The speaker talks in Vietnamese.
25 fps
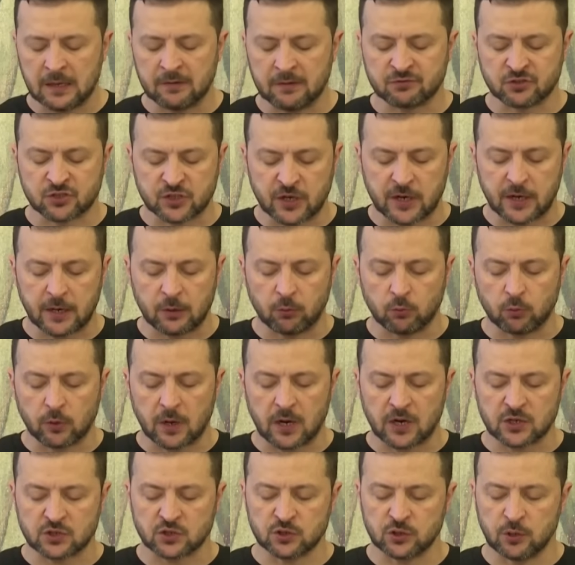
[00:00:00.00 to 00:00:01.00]
phản dân chủ này
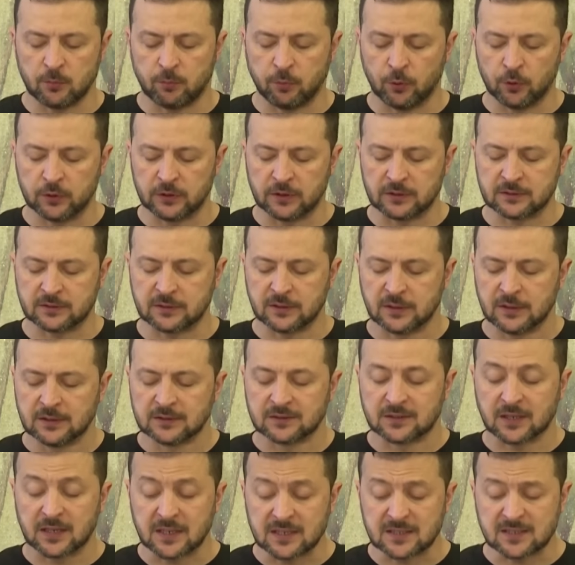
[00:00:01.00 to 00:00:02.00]
hầu như không giúp
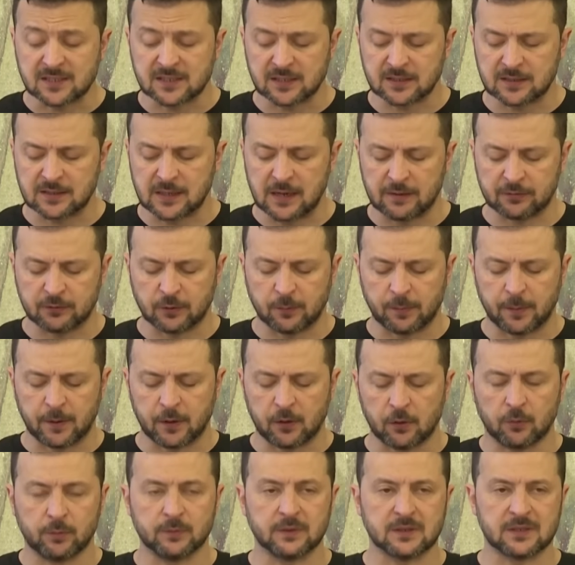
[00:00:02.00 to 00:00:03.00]
ích gì cho việc bảo vệ
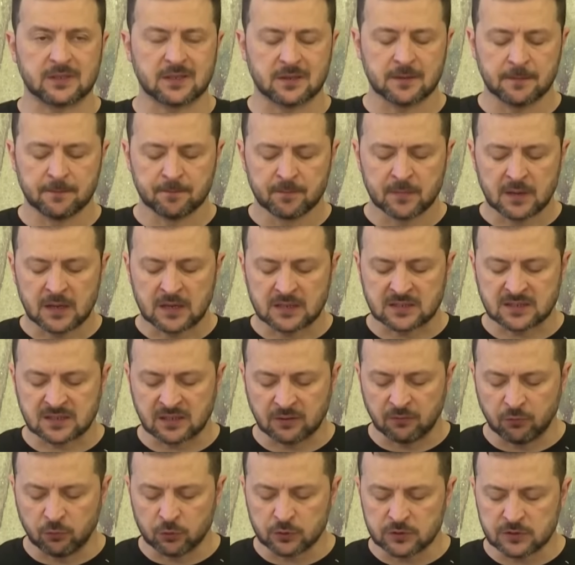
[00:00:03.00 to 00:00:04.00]
Ukraine trước Nga.
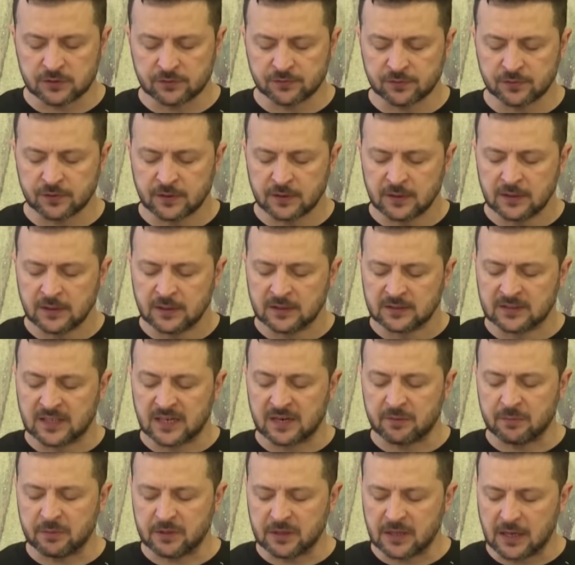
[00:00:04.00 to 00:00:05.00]
Và điều đó
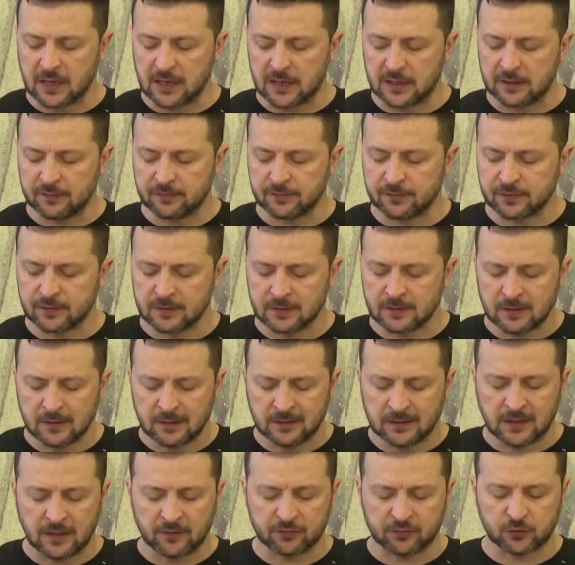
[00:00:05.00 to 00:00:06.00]
đặt ra câu hỏi
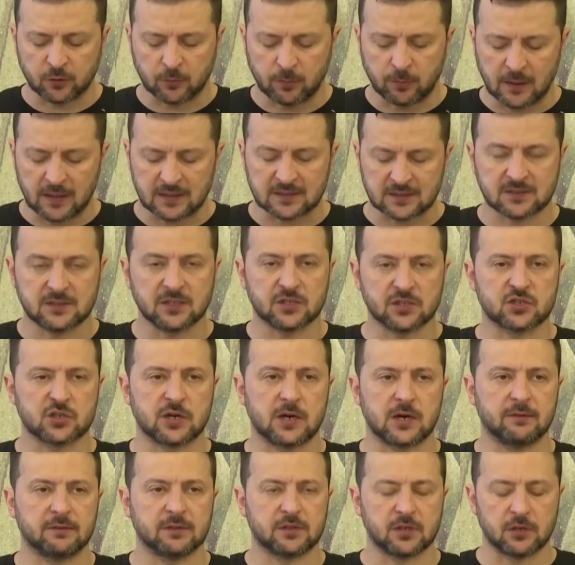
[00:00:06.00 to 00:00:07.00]
liệu chúng có
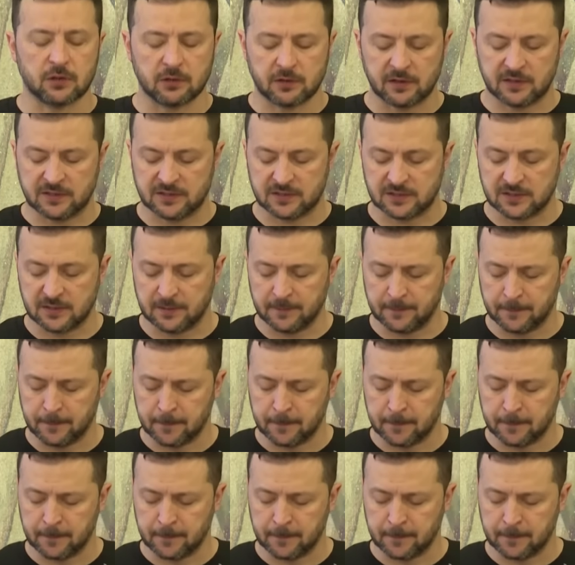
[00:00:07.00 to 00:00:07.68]
phản dân chủ không?